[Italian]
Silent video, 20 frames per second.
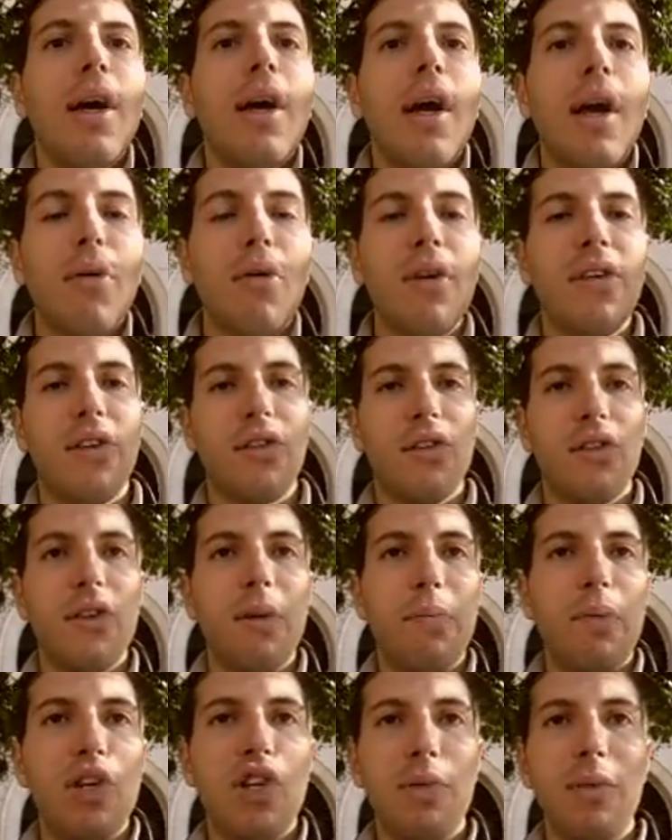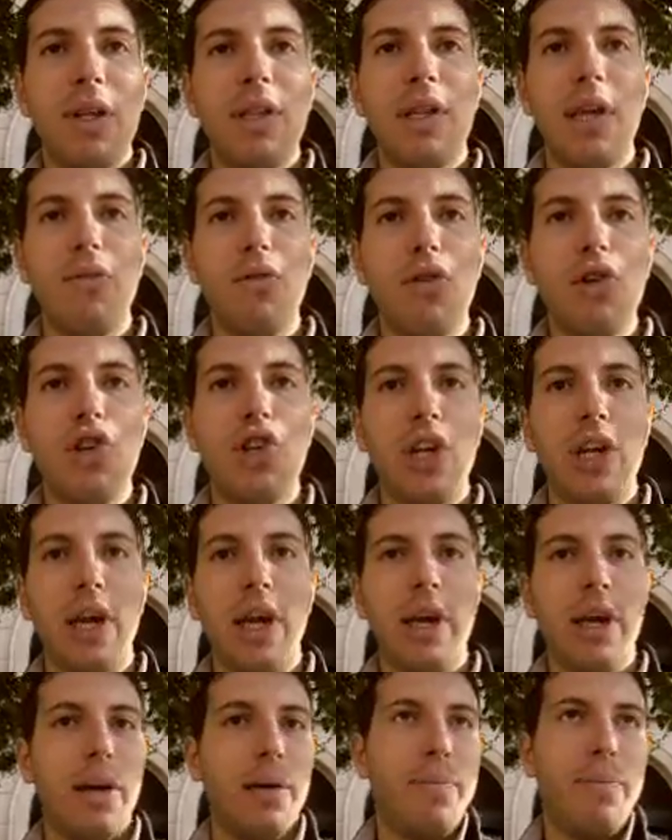E queste sono semplicemente voci
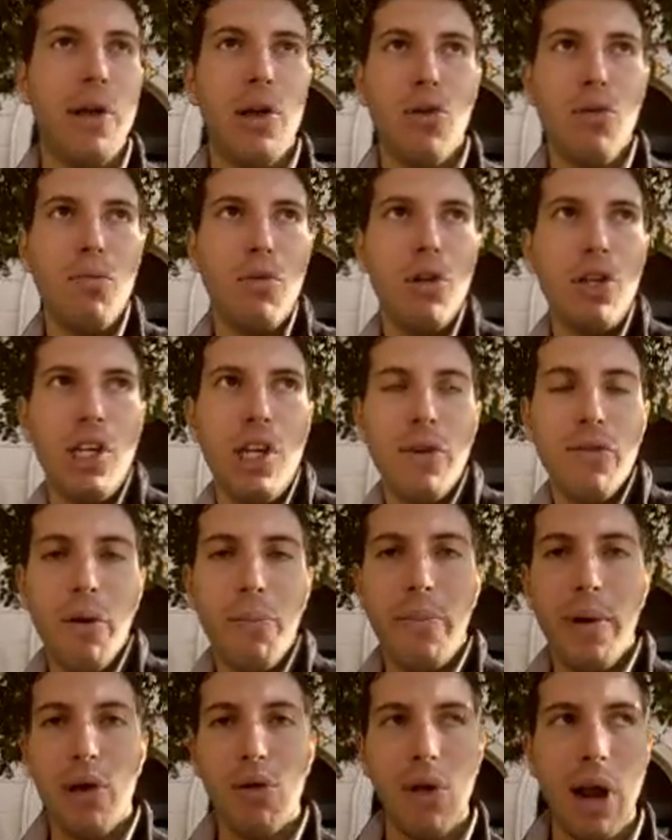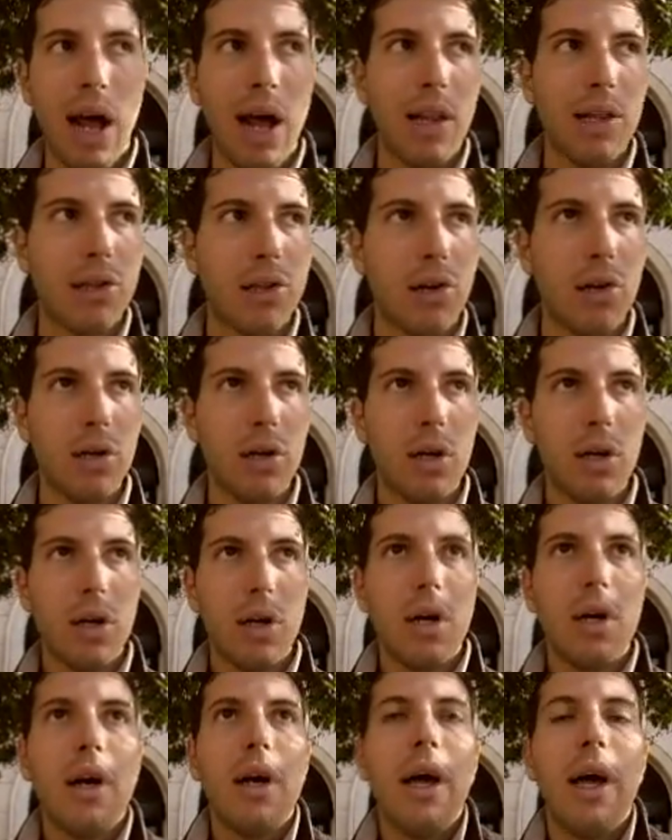che per un motivo o per un altro
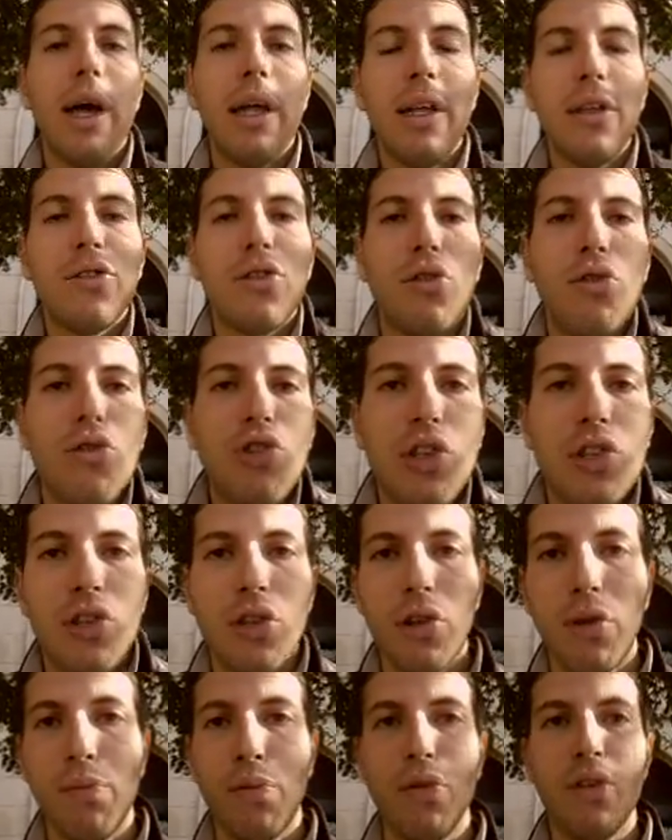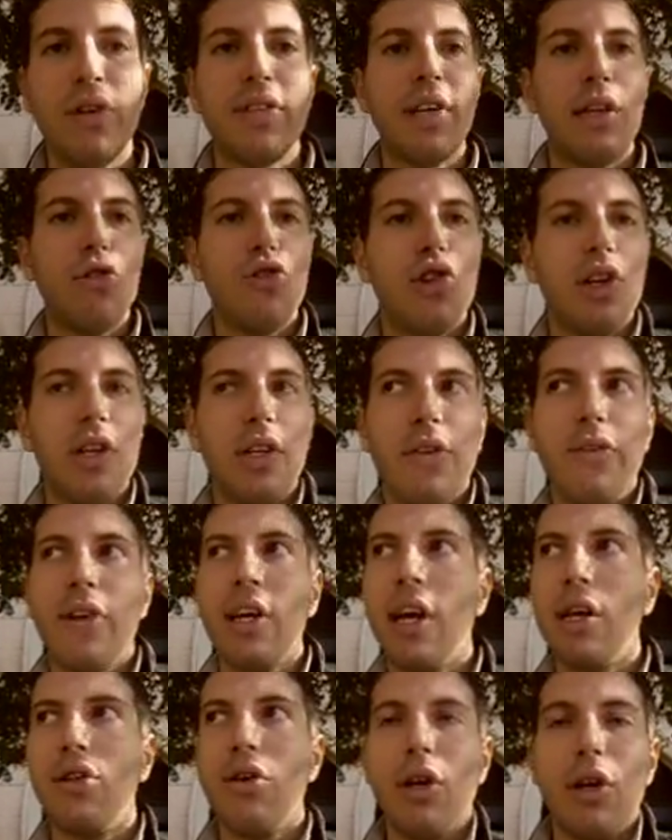e adesso non ci sono più, è stato
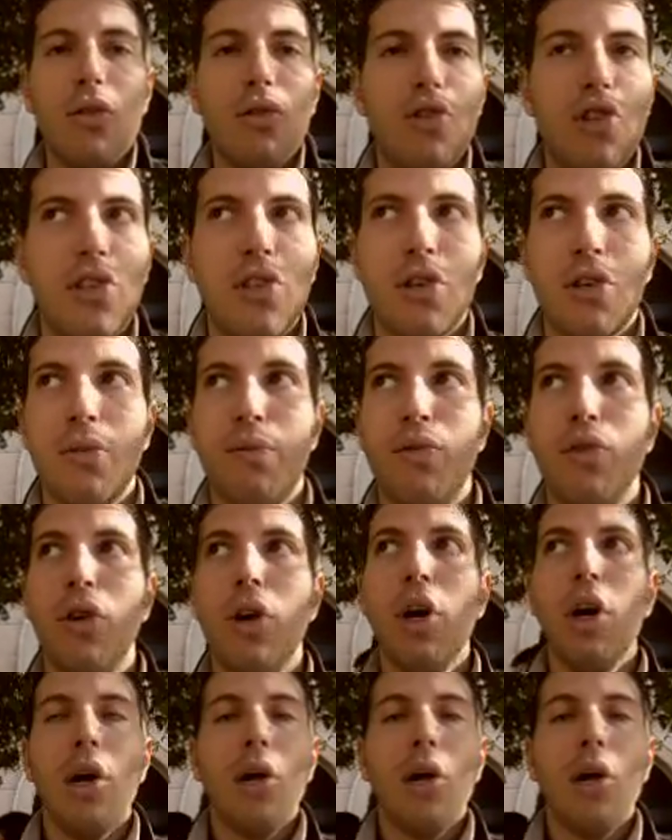certificato che non ci sono più.